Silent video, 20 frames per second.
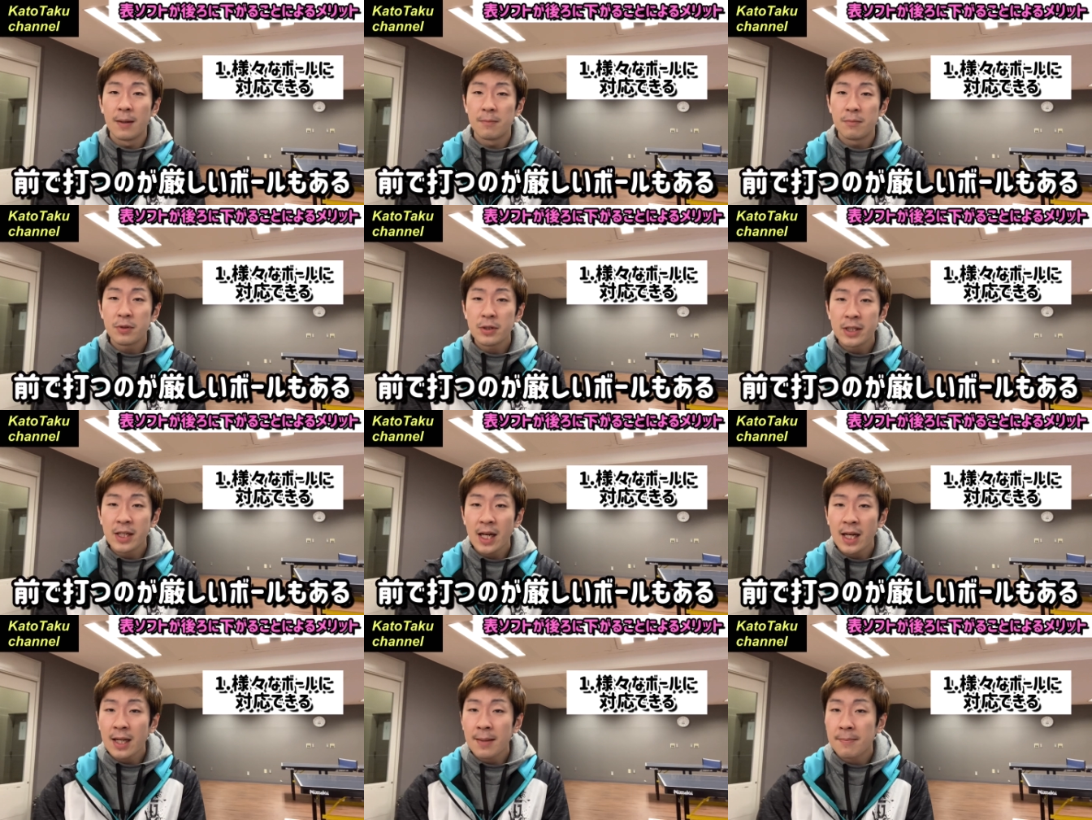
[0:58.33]
無
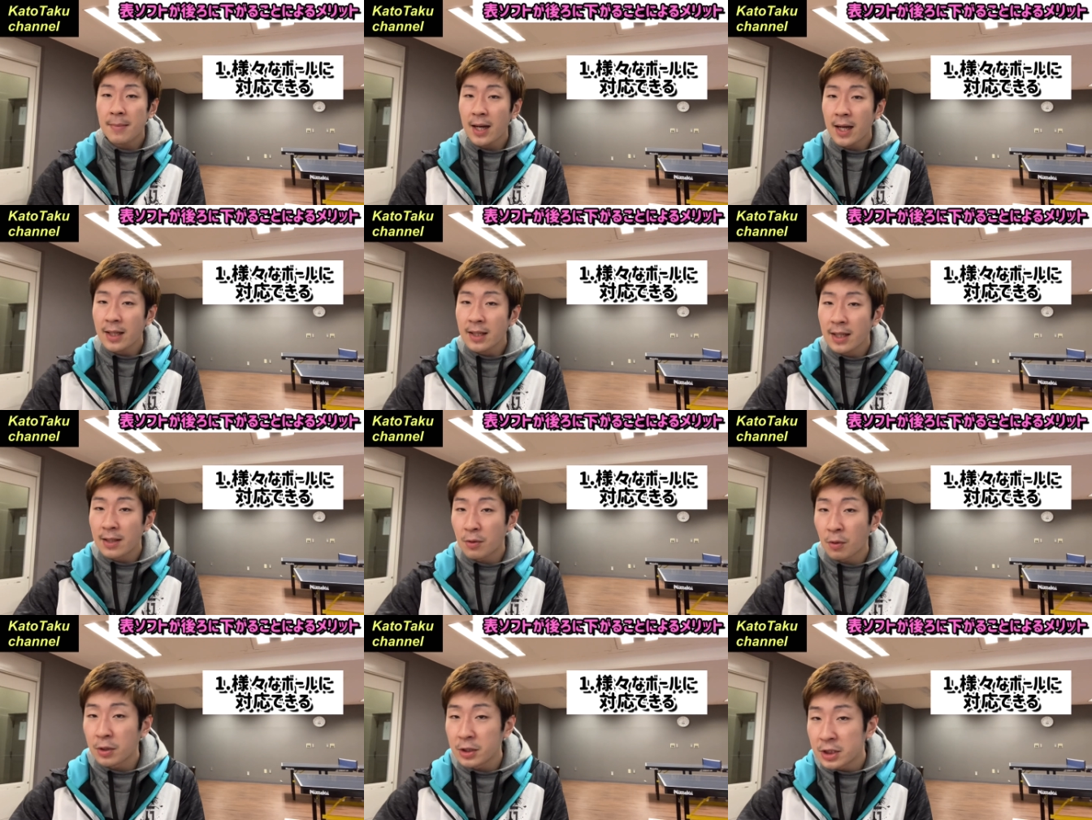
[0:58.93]
理やり前
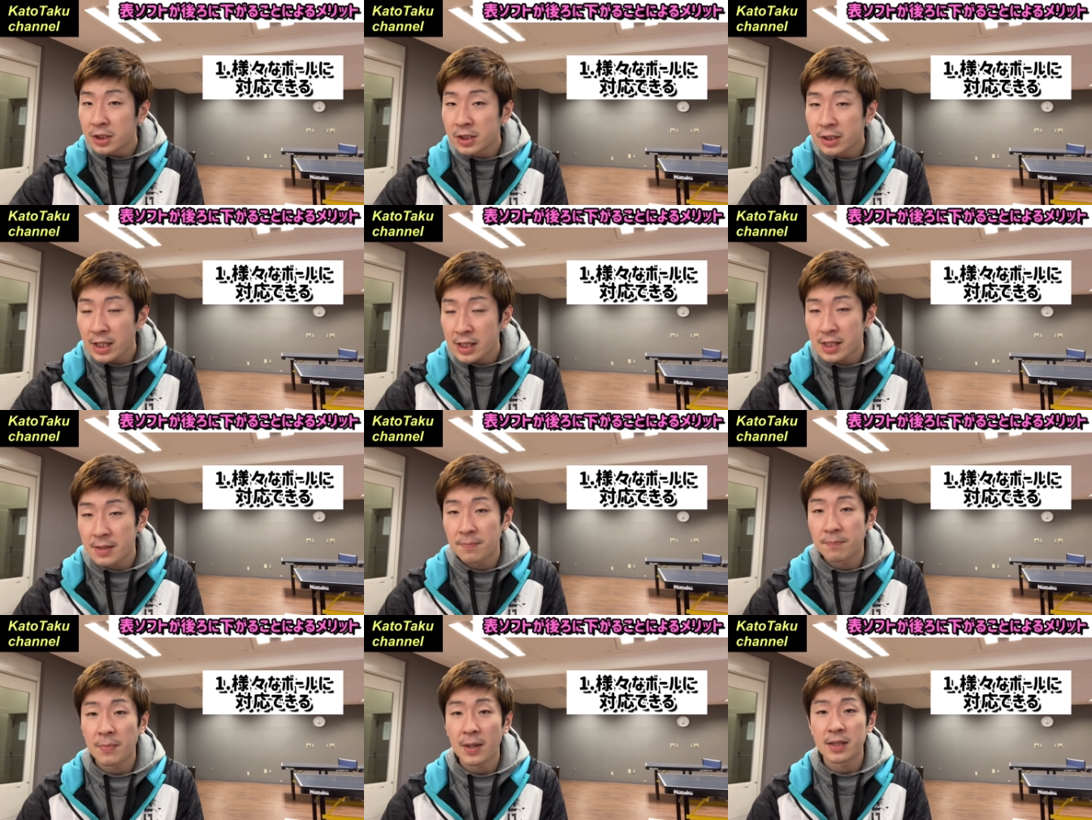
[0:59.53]
で取りに行って
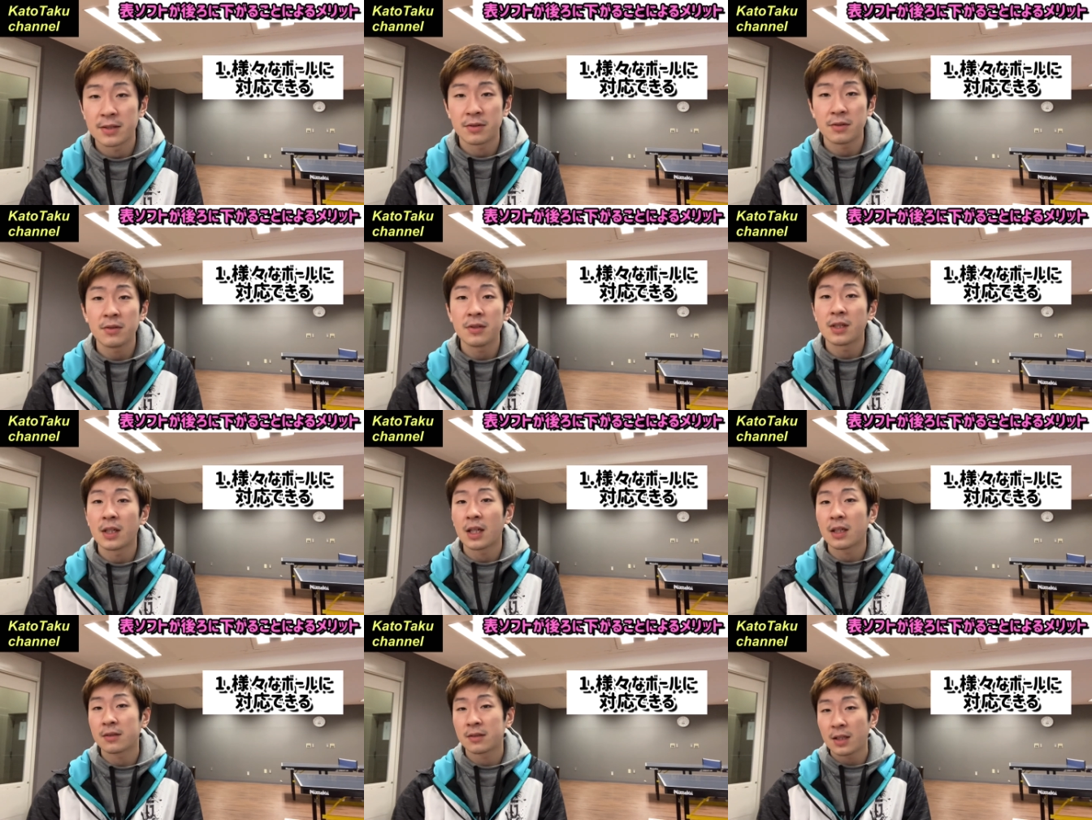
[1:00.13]
失敗するん
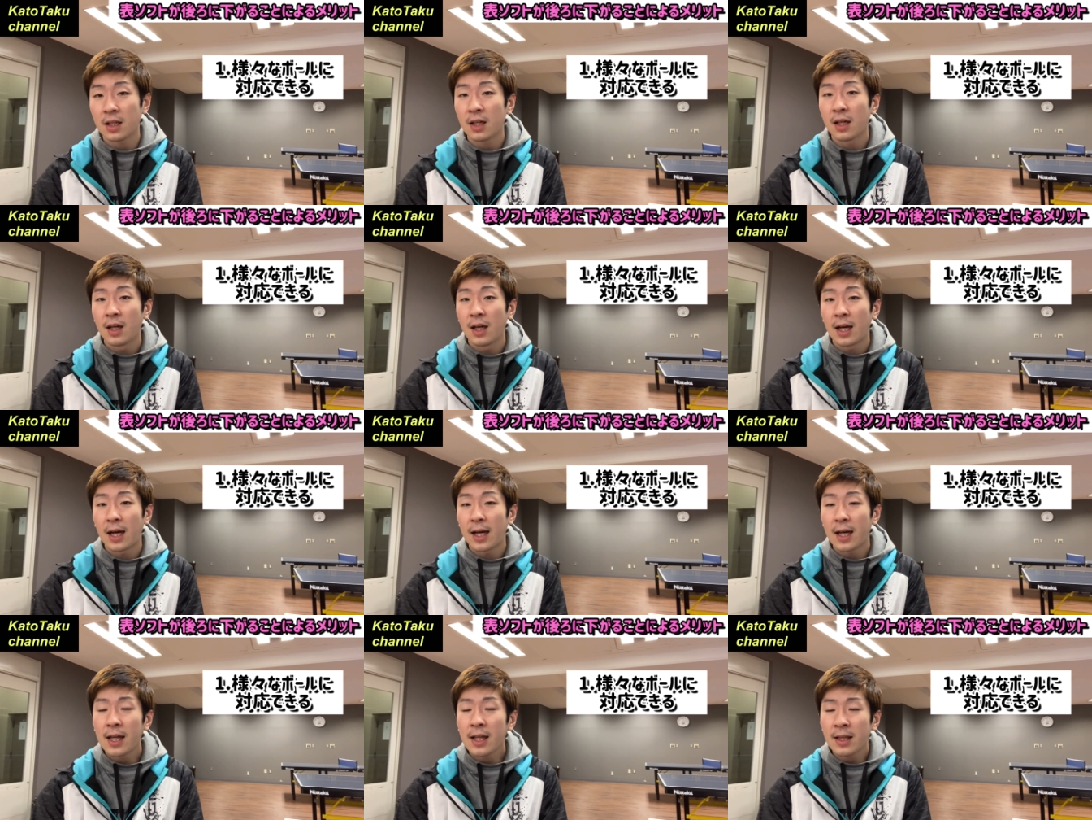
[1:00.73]
じゃなくて
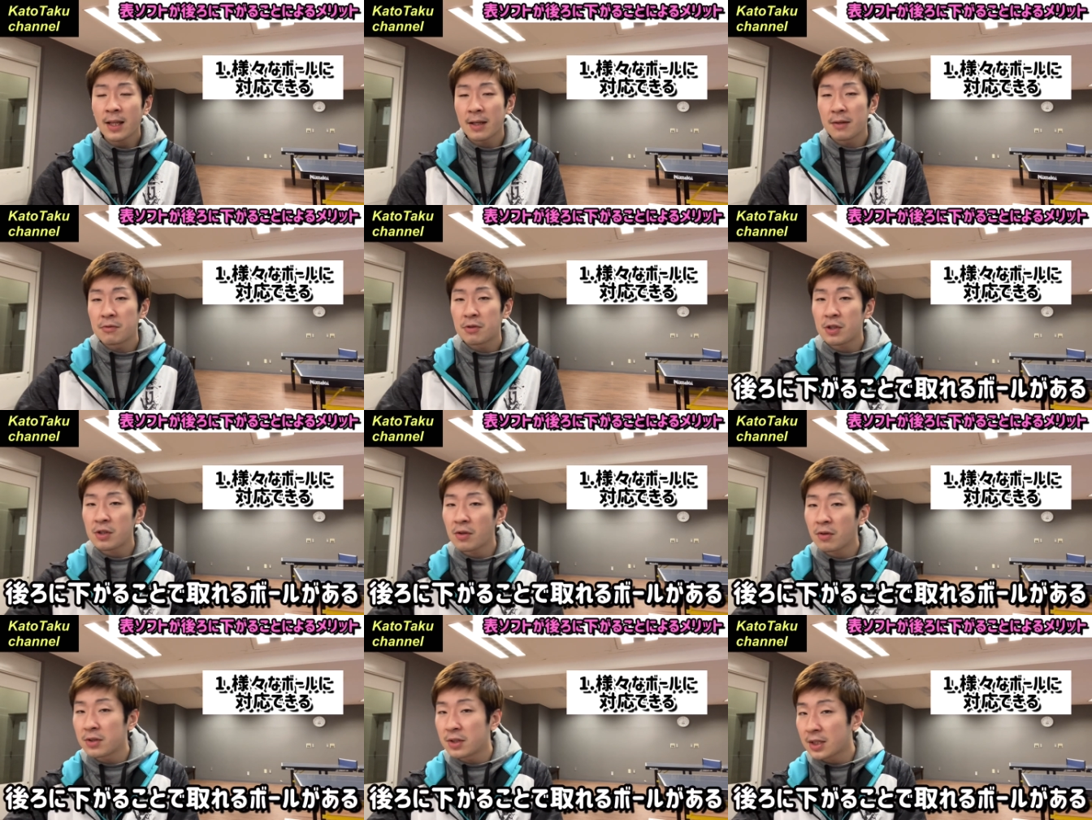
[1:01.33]
あえて
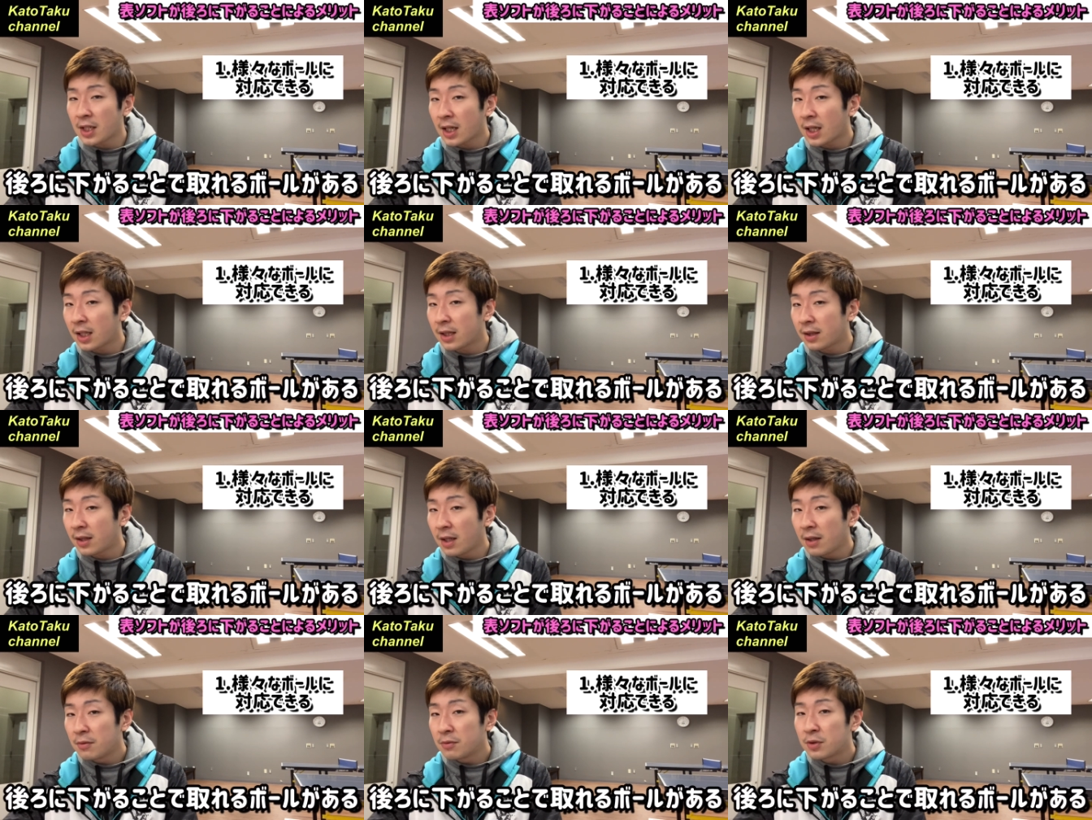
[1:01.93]
後ろに下
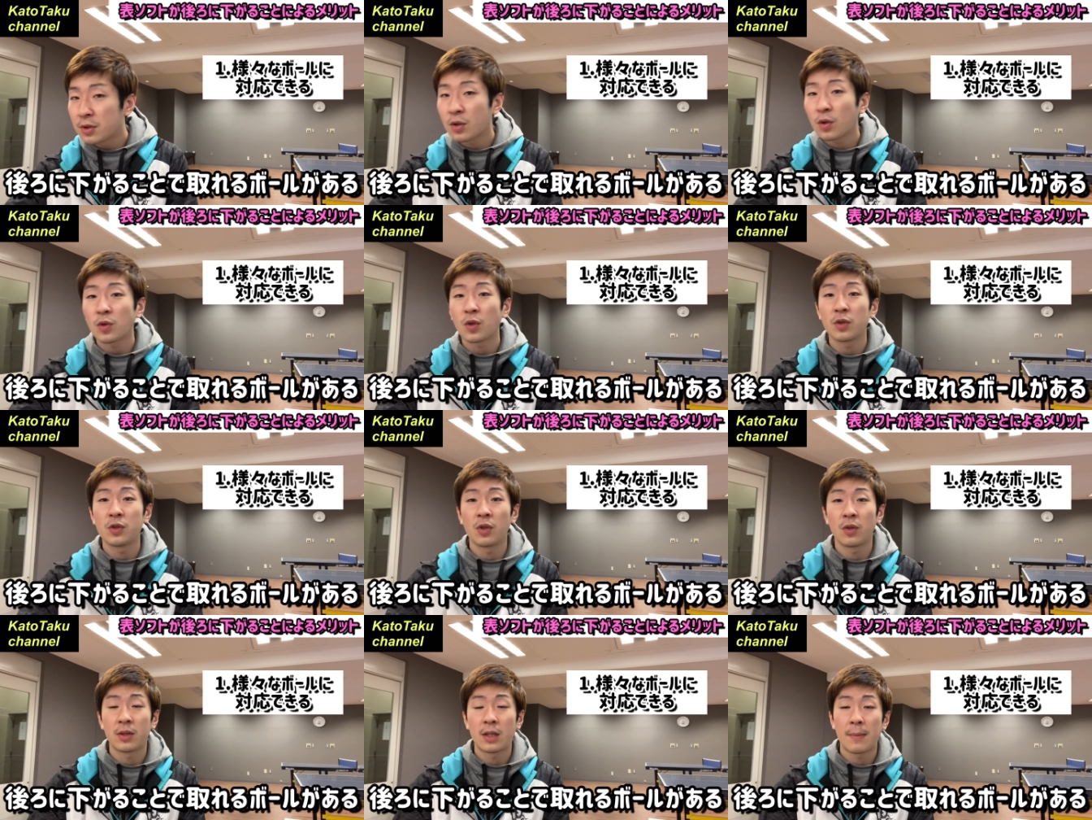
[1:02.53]
がって打つこ
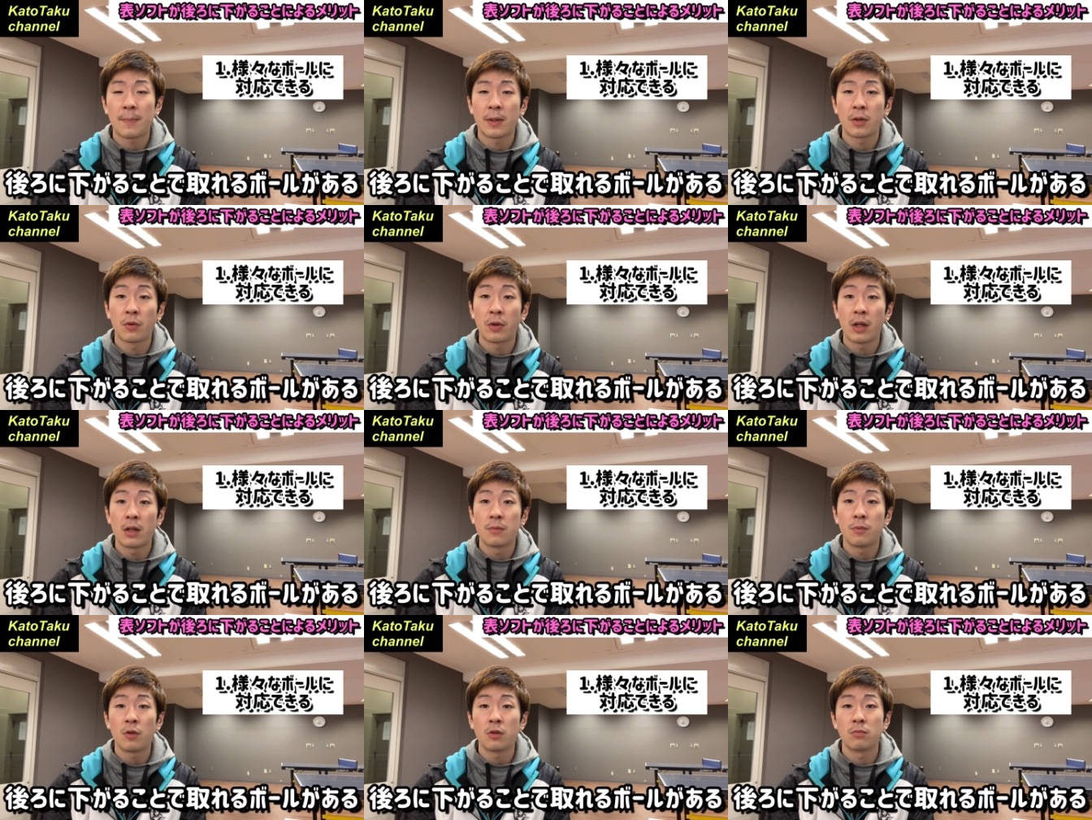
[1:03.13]
とによってやっぱ取
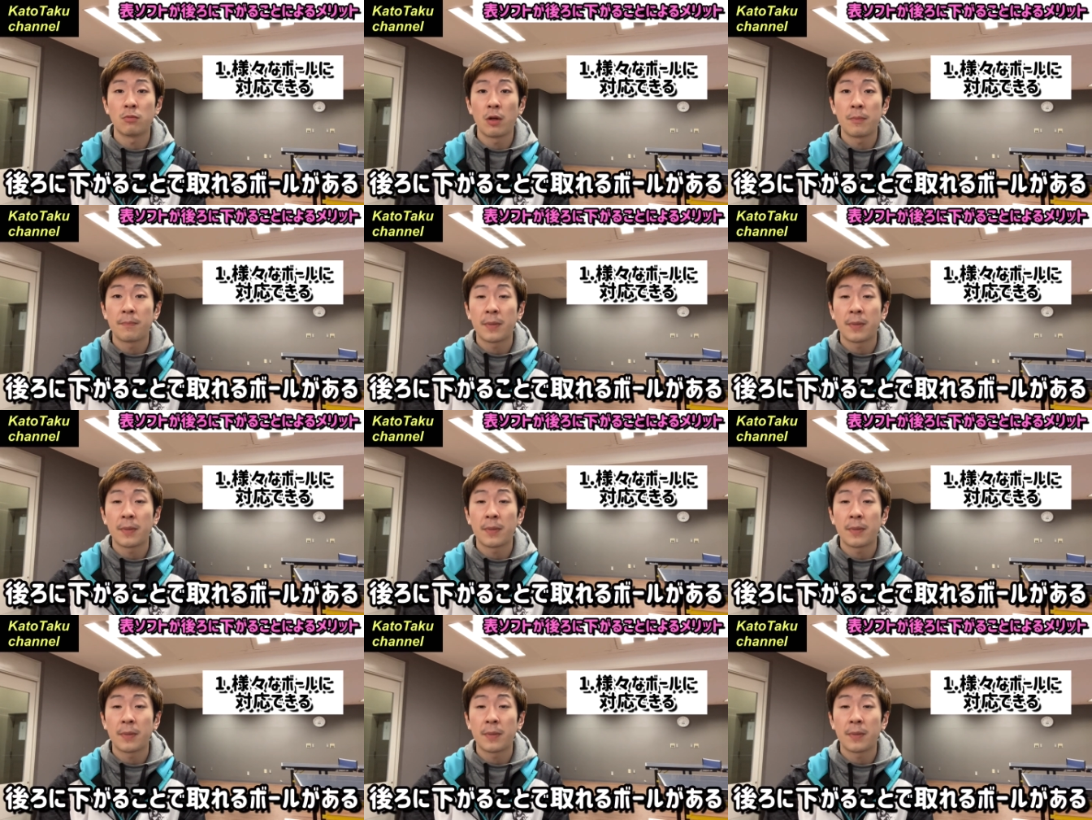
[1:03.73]
れるボールもいっぱ